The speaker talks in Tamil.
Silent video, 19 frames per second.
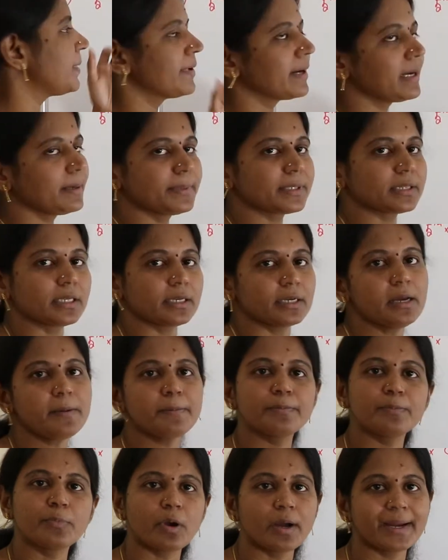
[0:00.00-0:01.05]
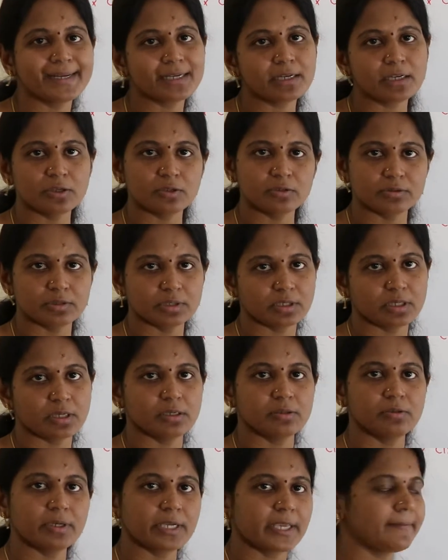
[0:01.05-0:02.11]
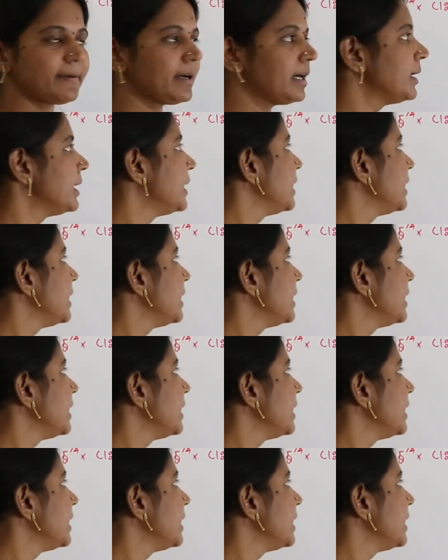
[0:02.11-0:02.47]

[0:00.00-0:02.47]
பவரில் பார்த்திங்கன்னா பாயிண்ட்டில் கொடுத்துருக்காங்க ஓகேவா